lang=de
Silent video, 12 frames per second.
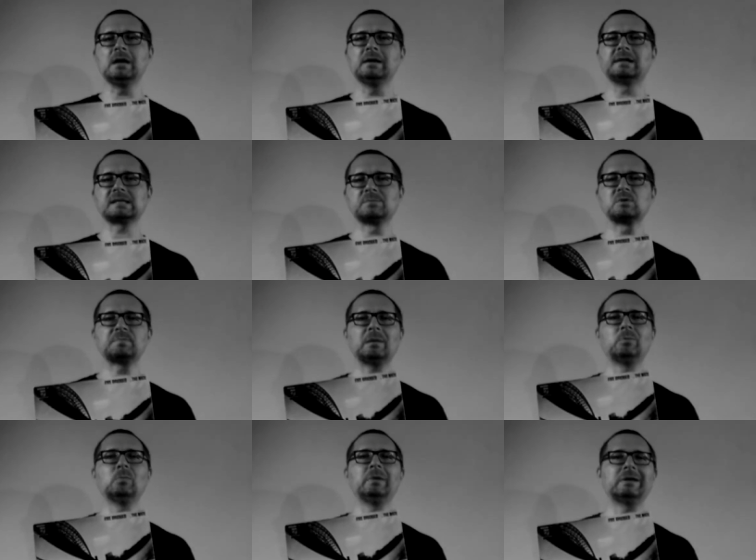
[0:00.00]
Das muss
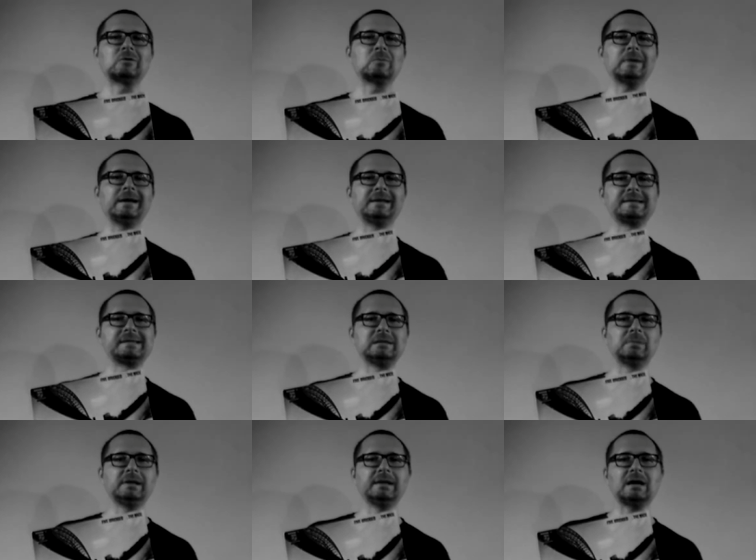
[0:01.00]
beim Publikum eine
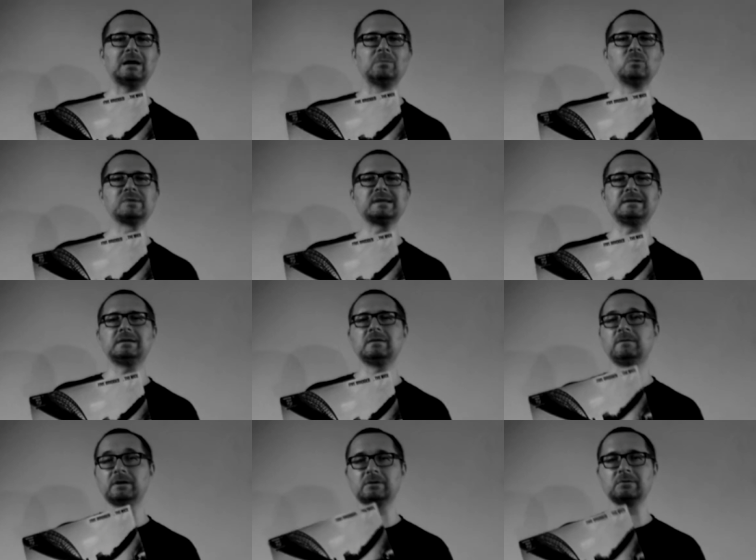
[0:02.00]
ziemlich
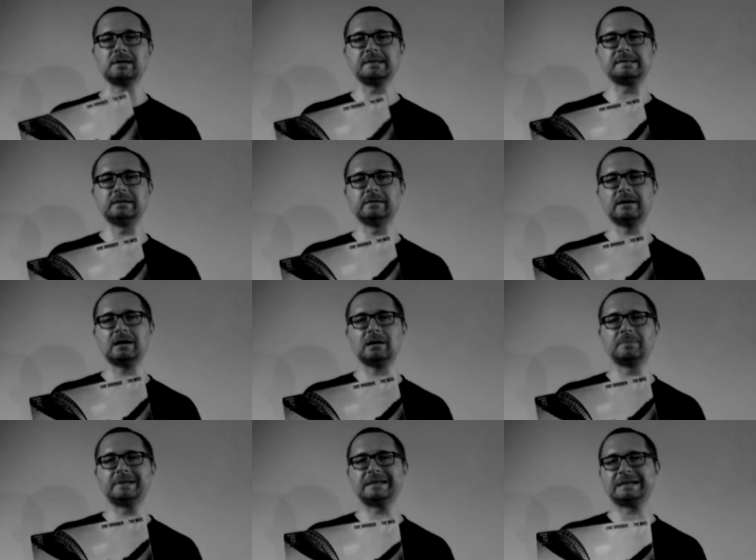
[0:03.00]
amüsante Wirkung erzielt
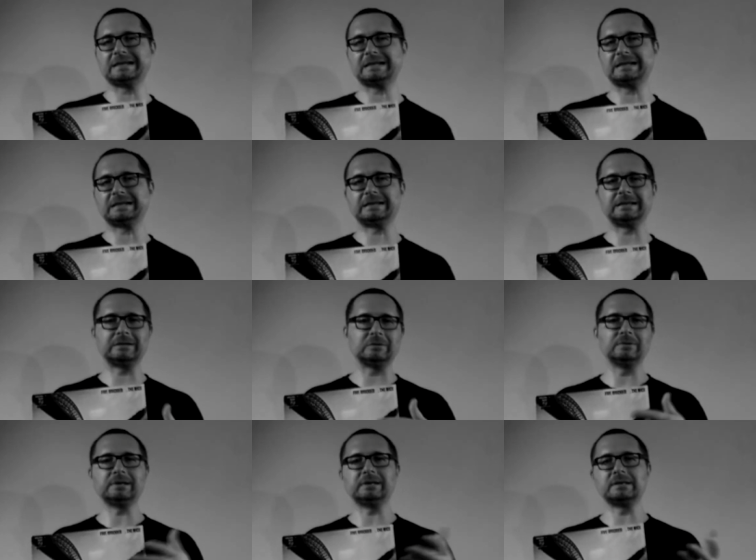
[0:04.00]
haben, da
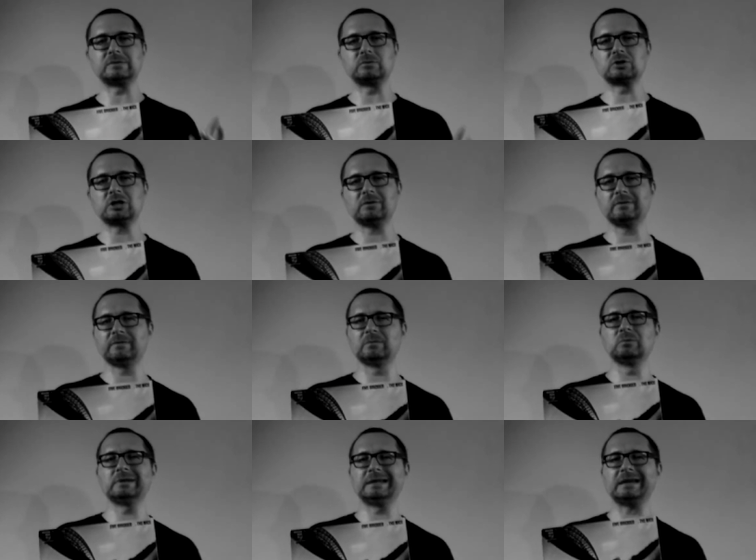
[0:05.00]
unter den Zuschauern
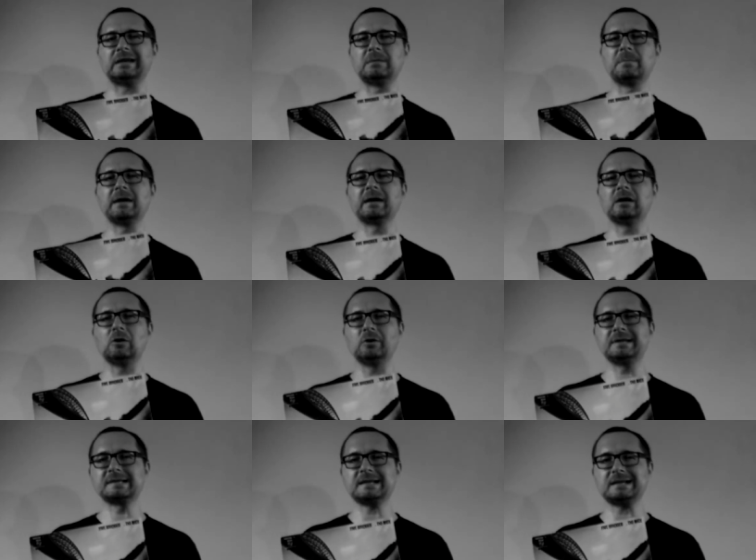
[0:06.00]
vermutlich eine Menge
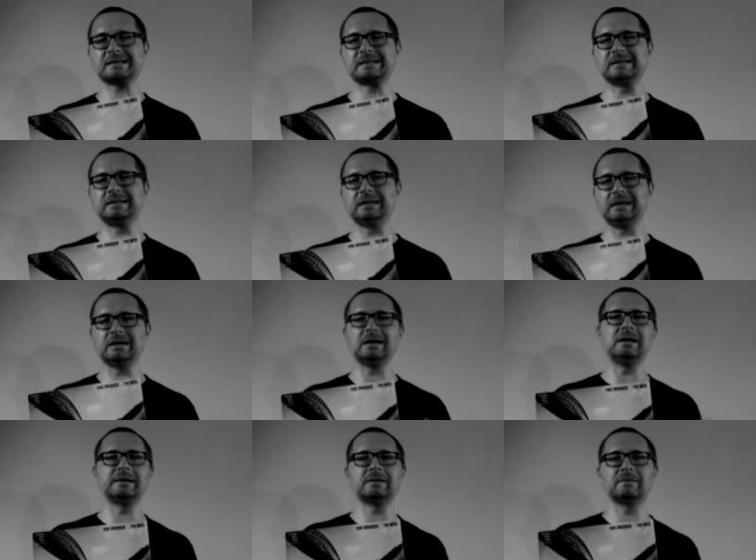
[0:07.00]
Leute saßen, die eher
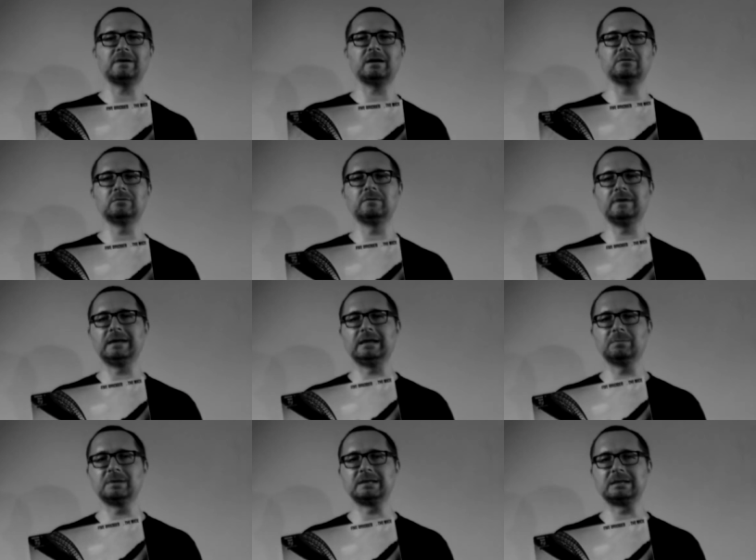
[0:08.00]
älter waren und
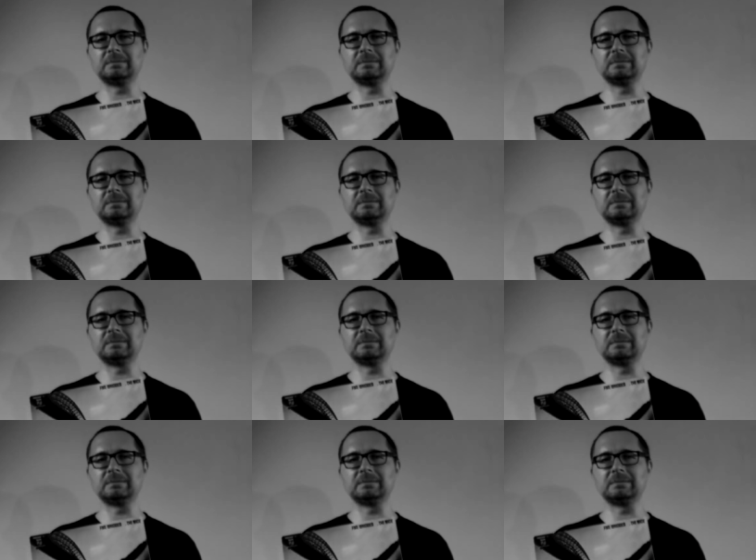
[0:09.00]
wenig mit